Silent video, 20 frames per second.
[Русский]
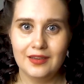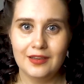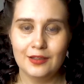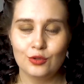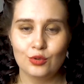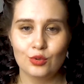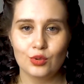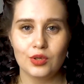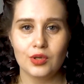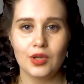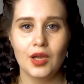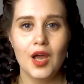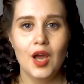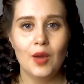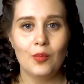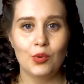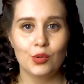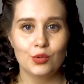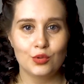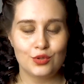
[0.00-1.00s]
которые
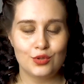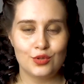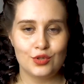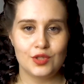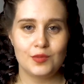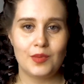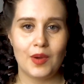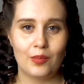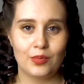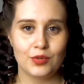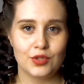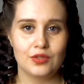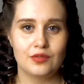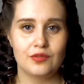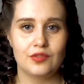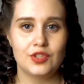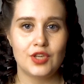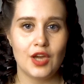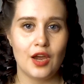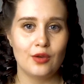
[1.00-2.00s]
полностью себя
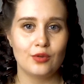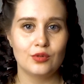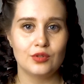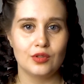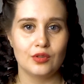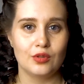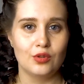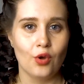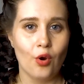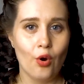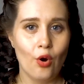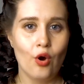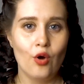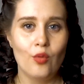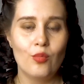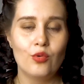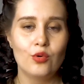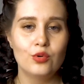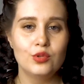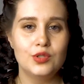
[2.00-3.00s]
посвящают
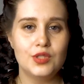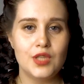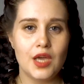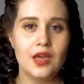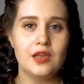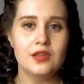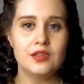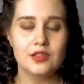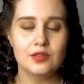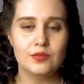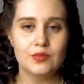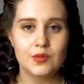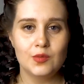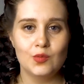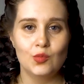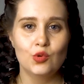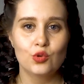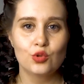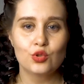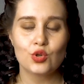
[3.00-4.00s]
дому, детям,
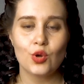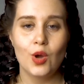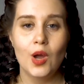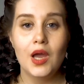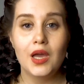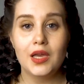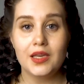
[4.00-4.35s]
мужу.